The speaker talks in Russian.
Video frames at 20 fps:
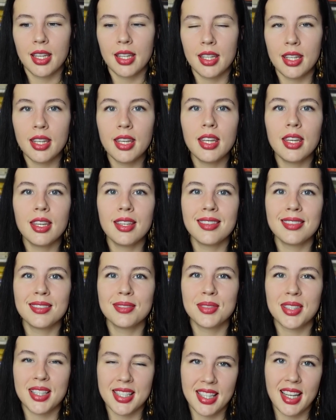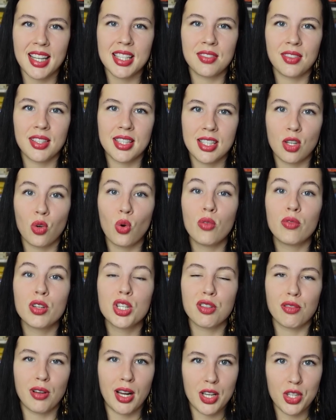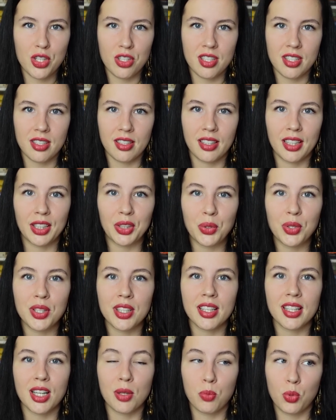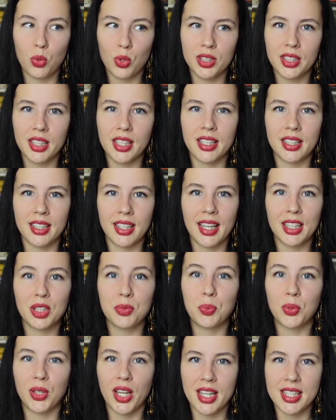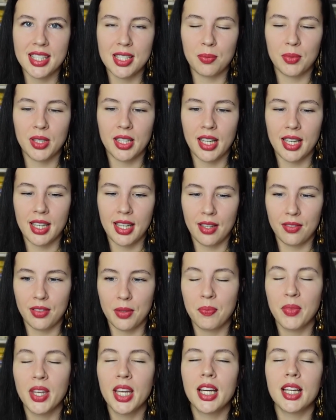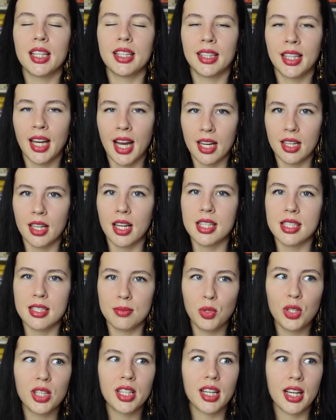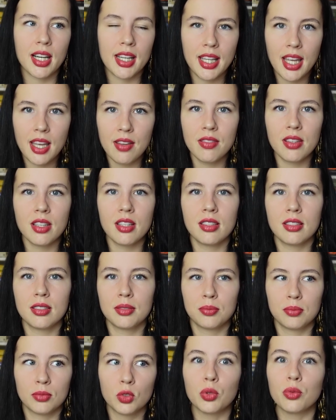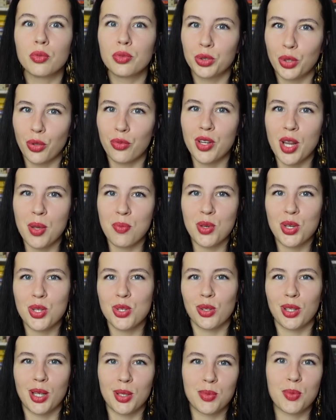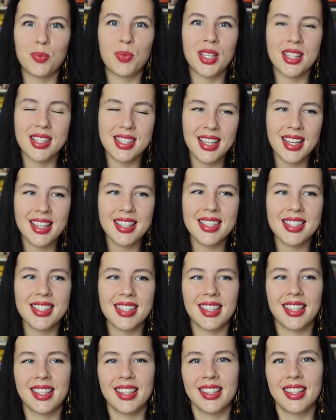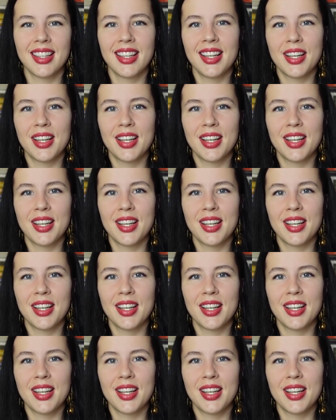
и рассказывается о вышивальщицах, которые работали над платьем королевы. Да, о самой королеве, ну, в то время еще как бы принцессы,